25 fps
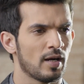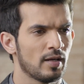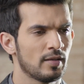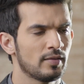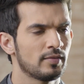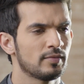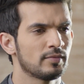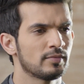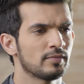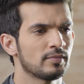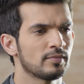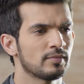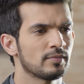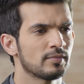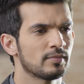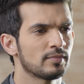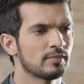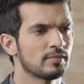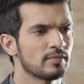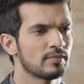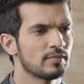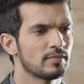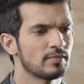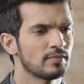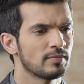Evet
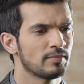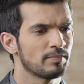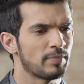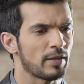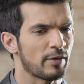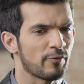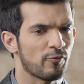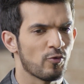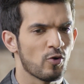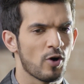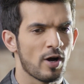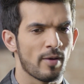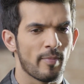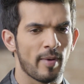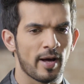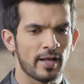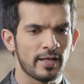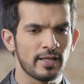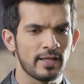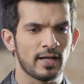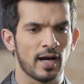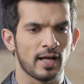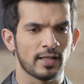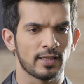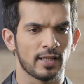ama o bizim
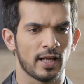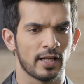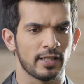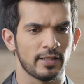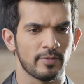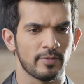aile